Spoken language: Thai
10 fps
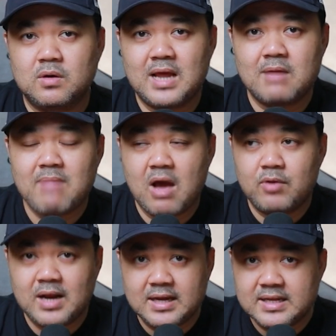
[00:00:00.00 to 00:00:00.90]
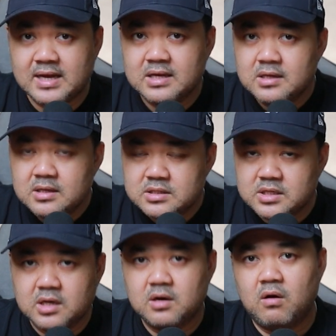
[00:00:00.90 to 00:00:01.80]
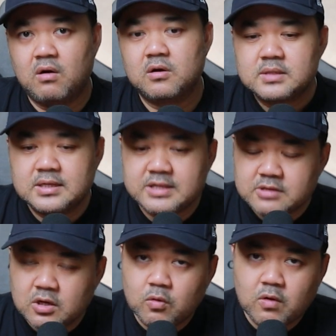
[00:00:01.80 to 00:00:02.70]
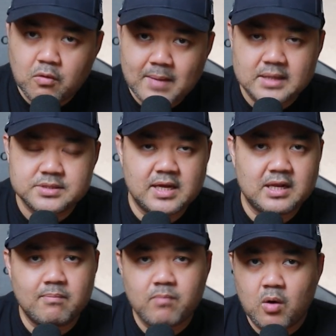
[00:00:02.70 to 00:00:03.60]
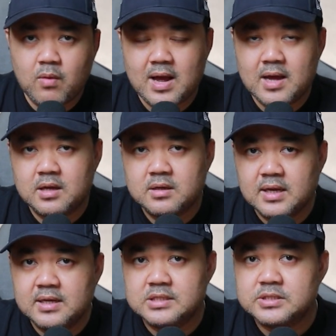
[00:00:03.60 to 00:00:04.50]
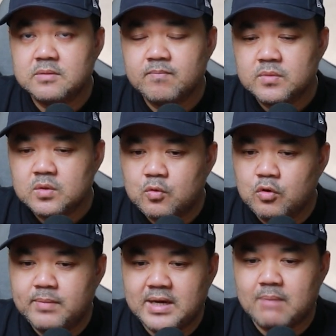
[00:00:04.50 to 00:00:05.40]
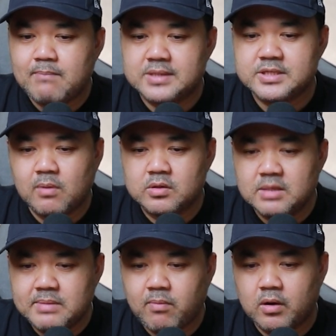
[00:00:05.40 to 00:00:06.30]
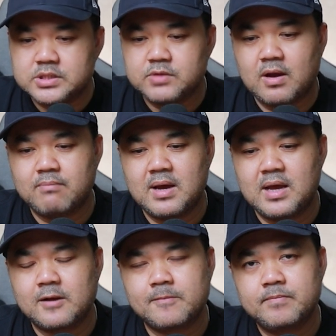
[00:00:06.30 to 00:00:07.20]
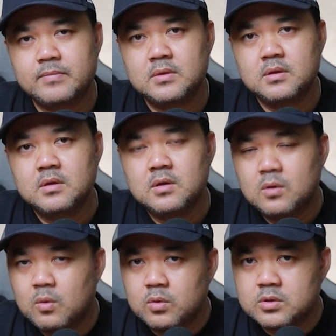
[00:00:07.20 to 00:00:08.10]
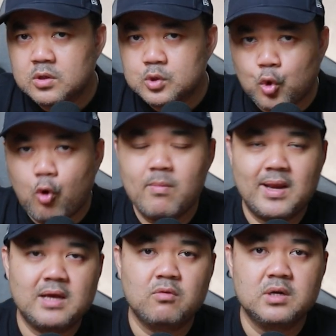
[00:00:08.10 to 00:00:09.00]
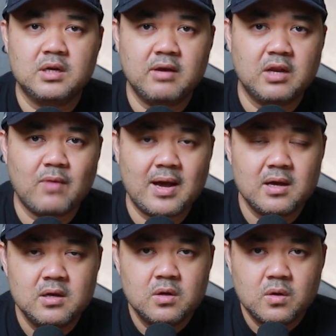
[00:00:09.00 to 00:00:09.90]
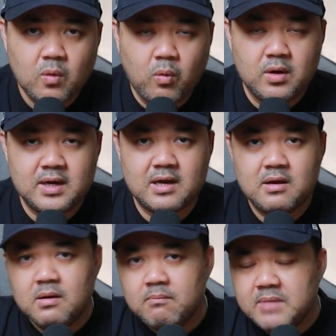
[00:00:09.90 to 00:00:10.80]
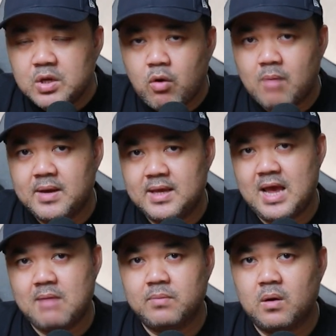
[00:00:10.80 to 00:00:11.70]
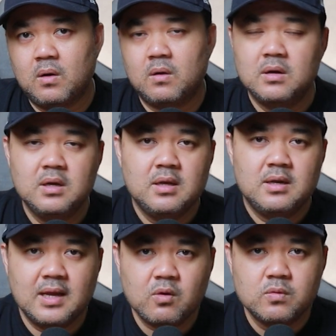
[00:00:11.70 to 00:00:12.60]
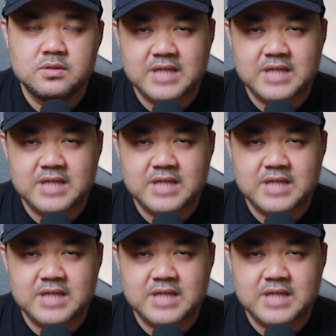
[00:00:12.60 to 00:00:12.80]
จนกระทั่งมหาวิทยาลัยเนี่ยเชิญออกแต่เซาเทิร์นโอคลามาสเตทครับบอกว่าเดนิสคุณเป็นนักบาสเกตบอลที่มีพรสวรรค์มาก คุณต้องโชว์มันให้คนอื่นเขาเห็นว่าคุณน่ยมีความพยายามพอ และคุณ